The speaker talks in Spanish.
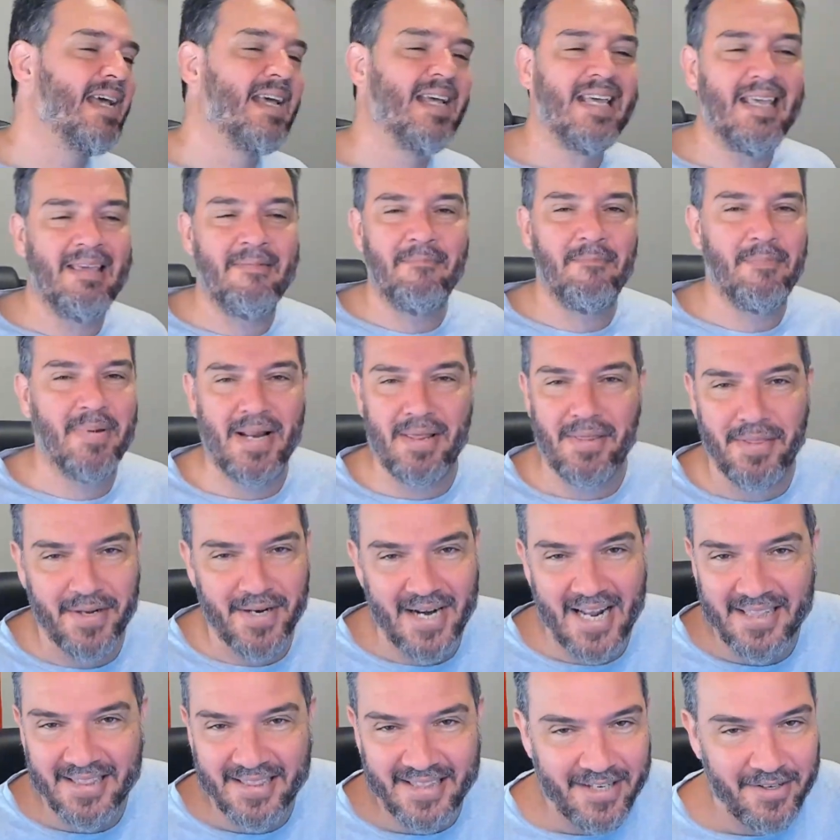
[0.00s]

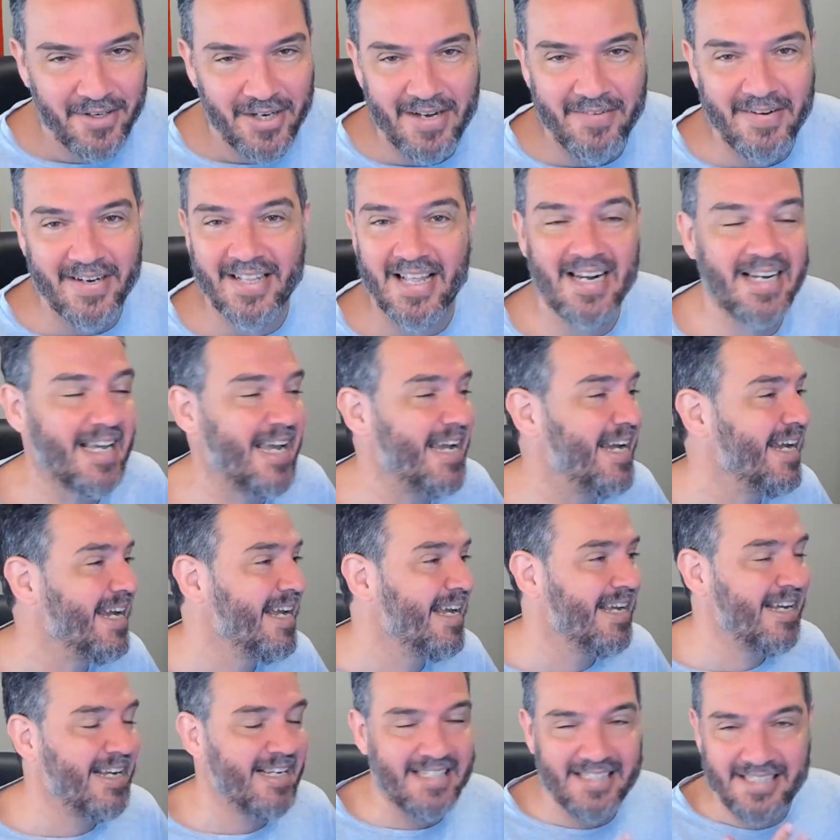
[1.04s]
Impresionante. Yo la verdad que
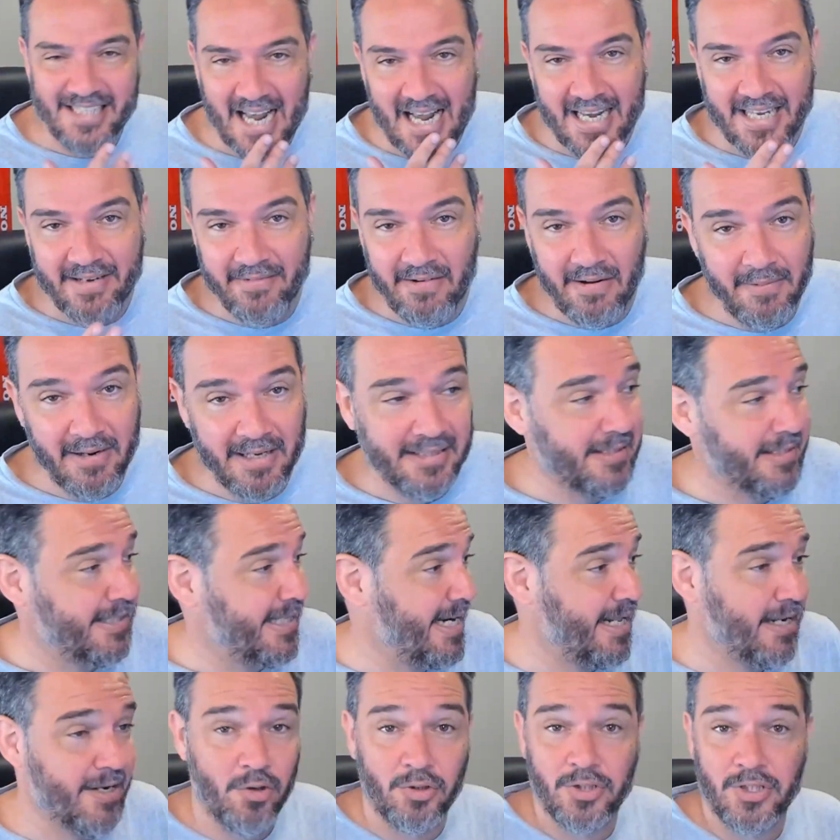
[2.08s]
ya llevaba
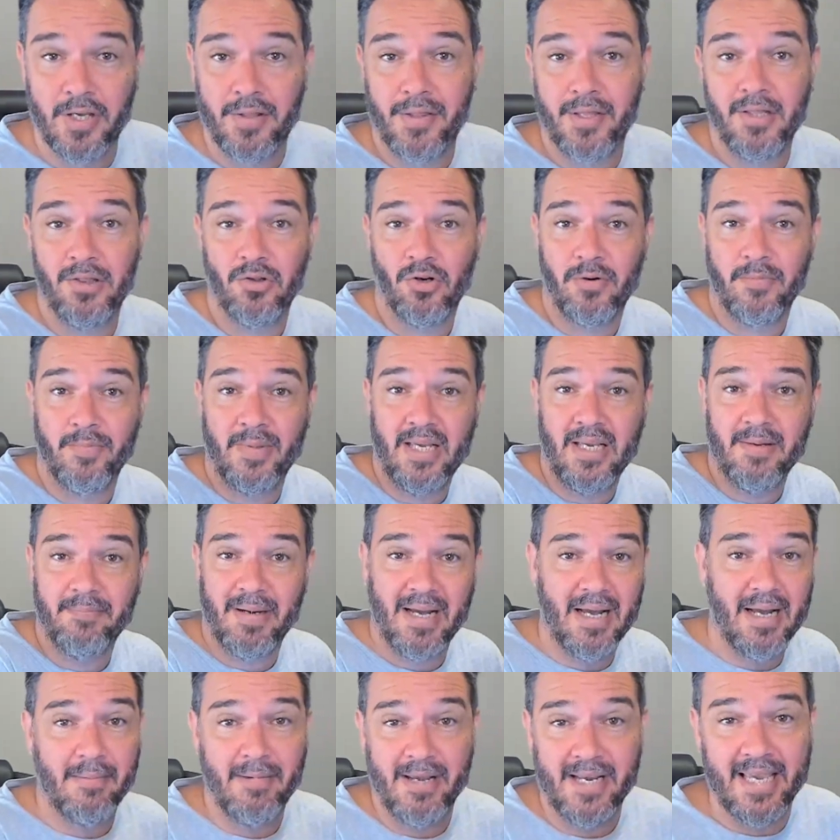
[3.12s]
tres noches sin dormir
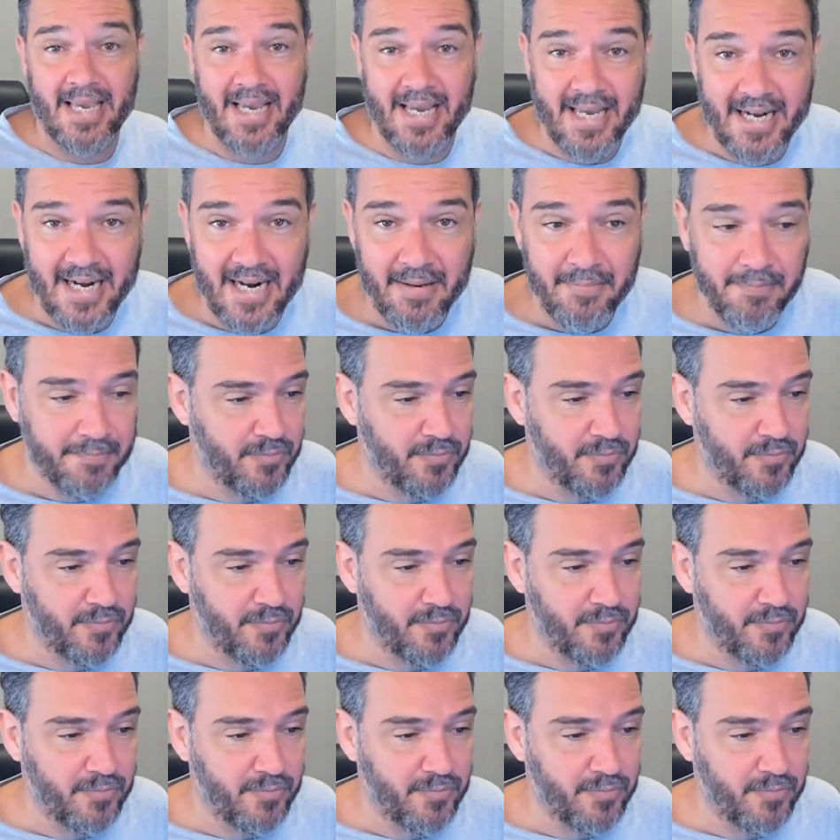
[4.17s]
para ver qué era.